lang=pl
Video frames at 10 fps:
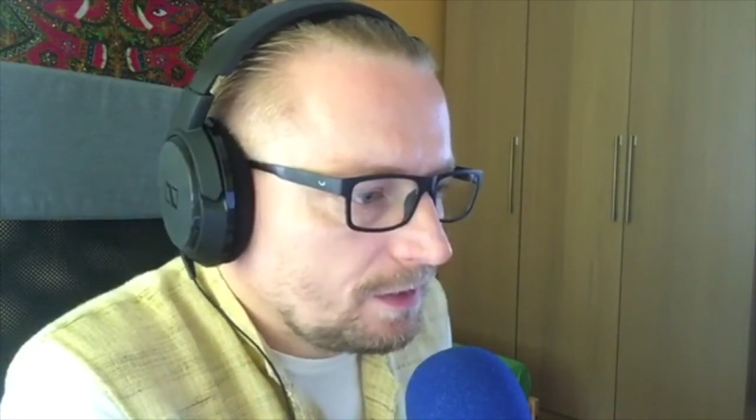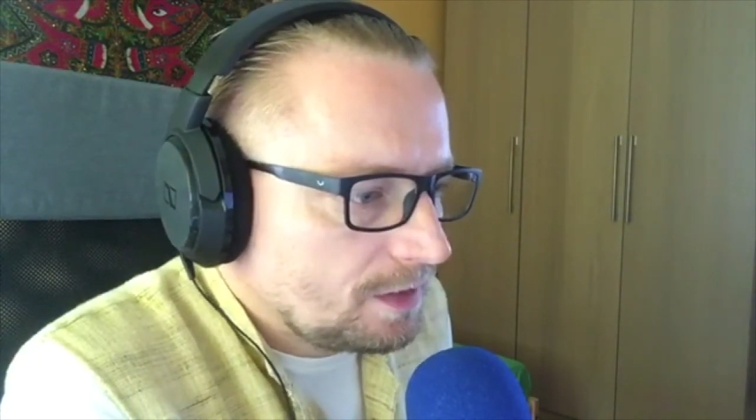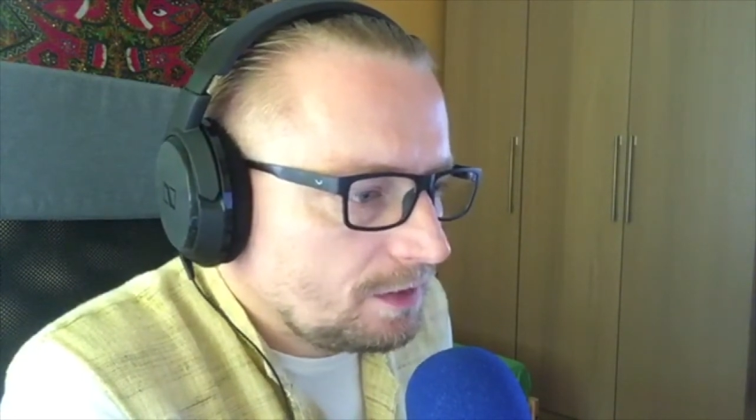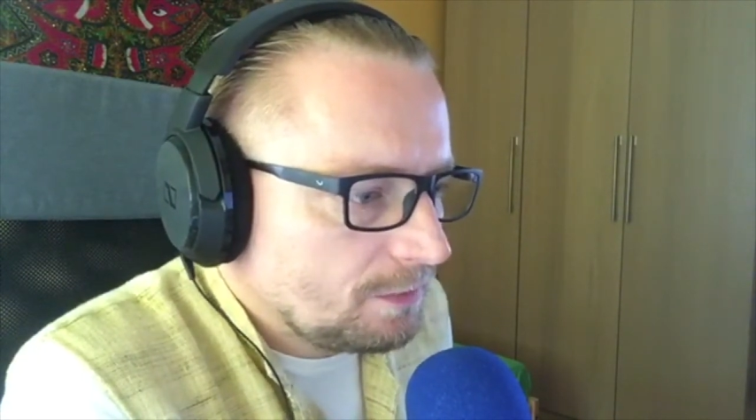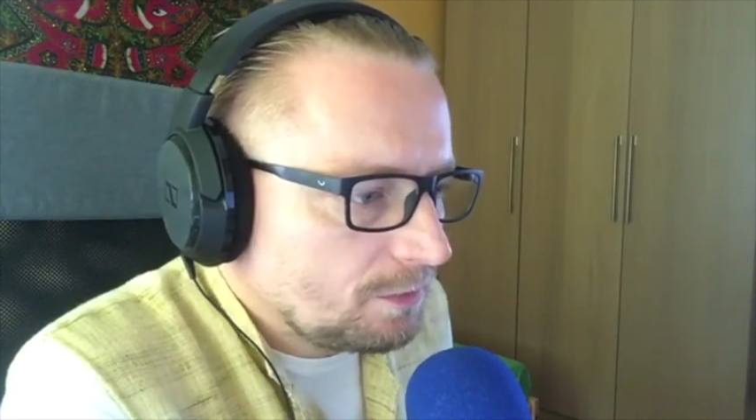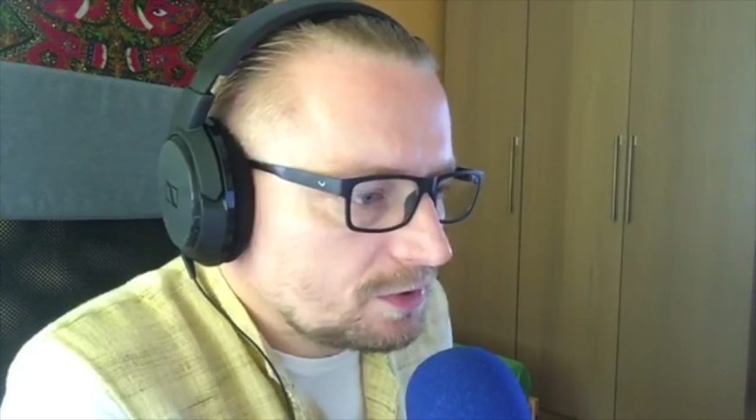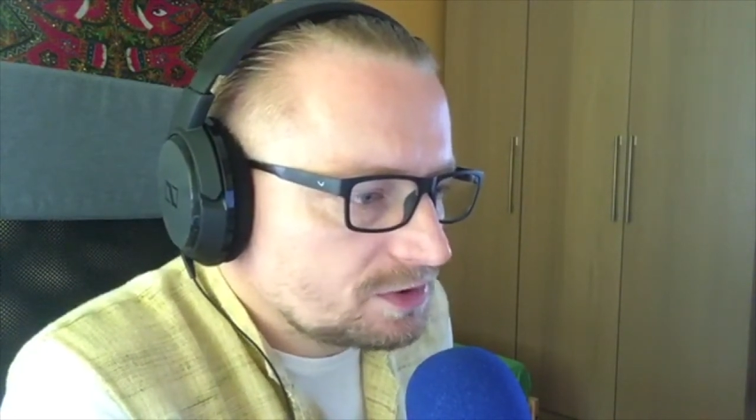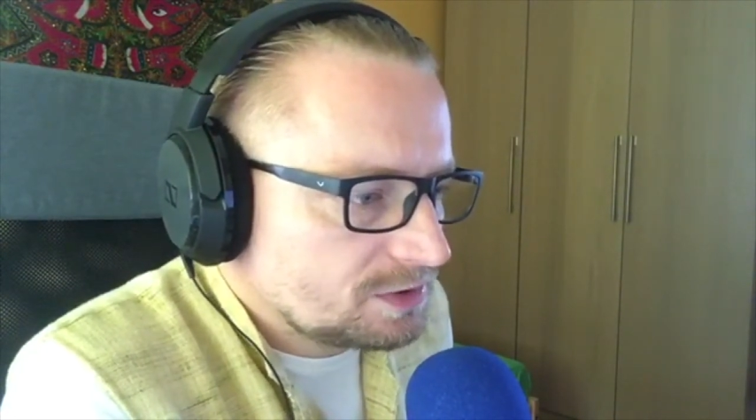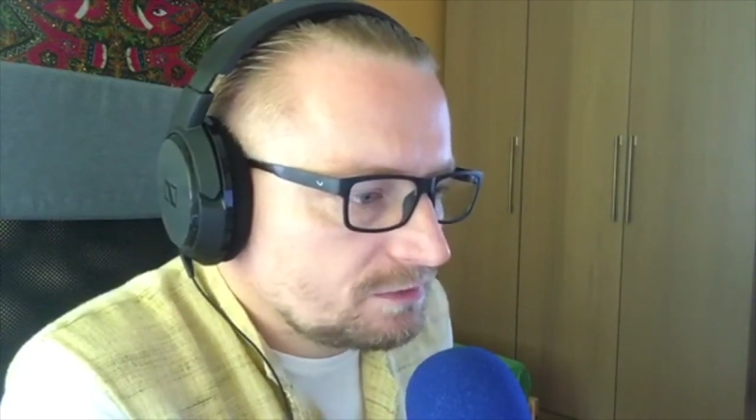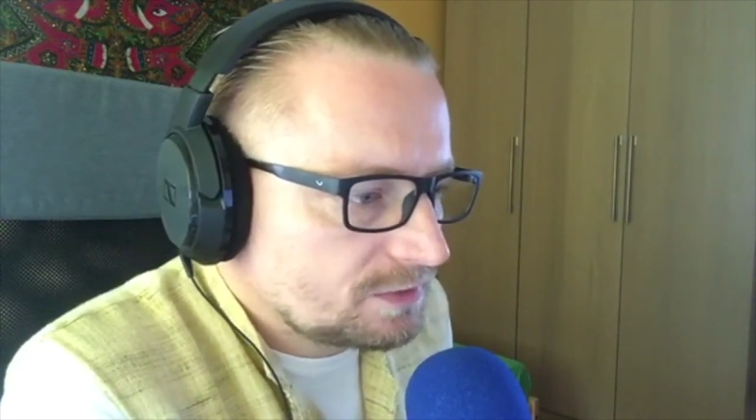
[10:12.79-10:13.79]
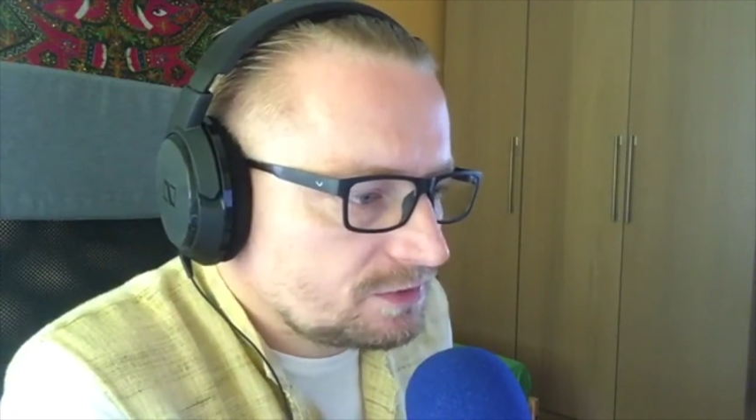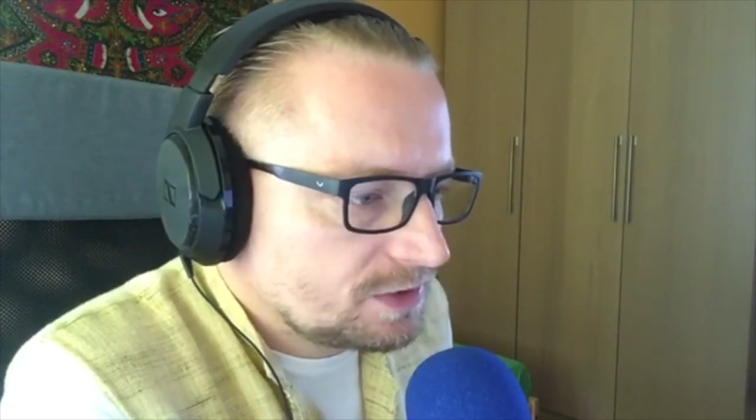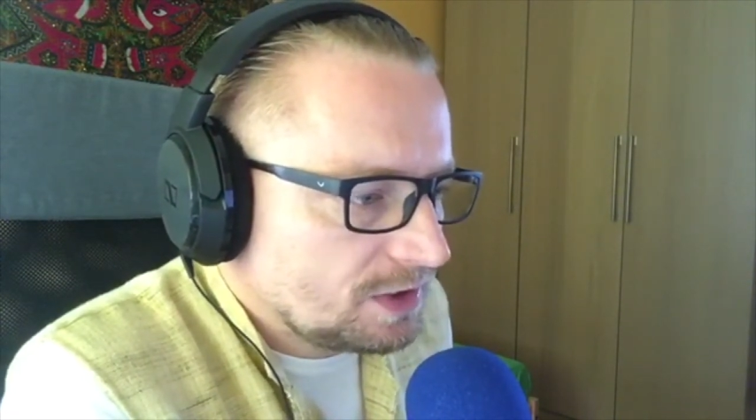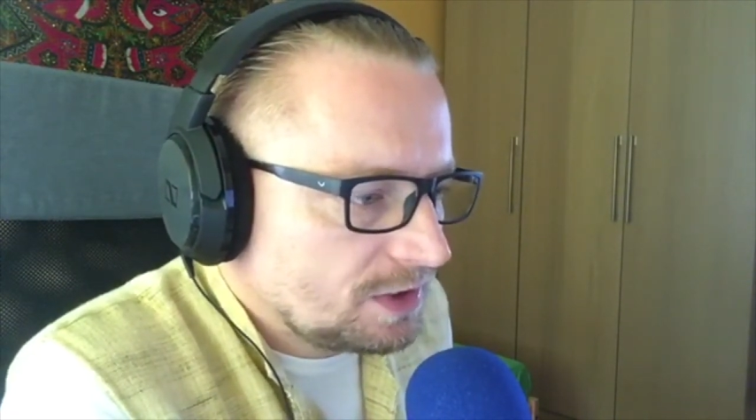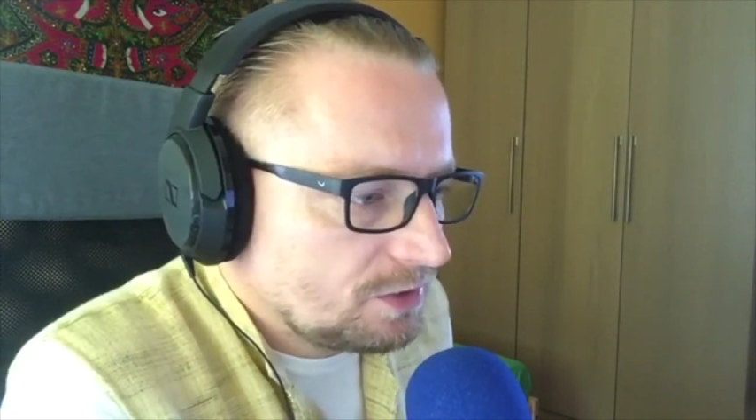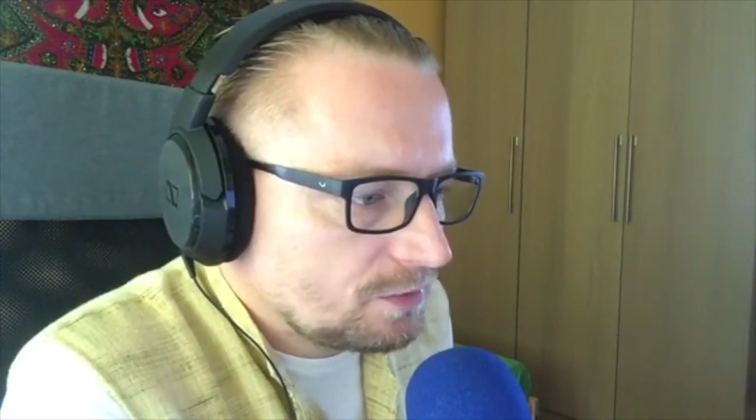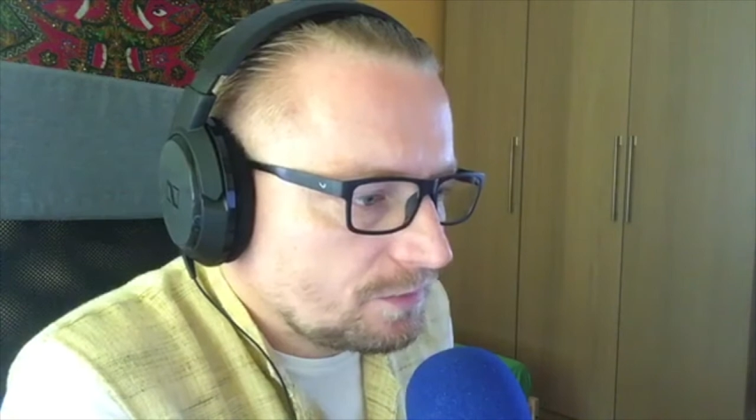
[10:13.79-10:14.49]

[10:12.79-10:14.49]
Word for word: i miłości w oddzieleniu,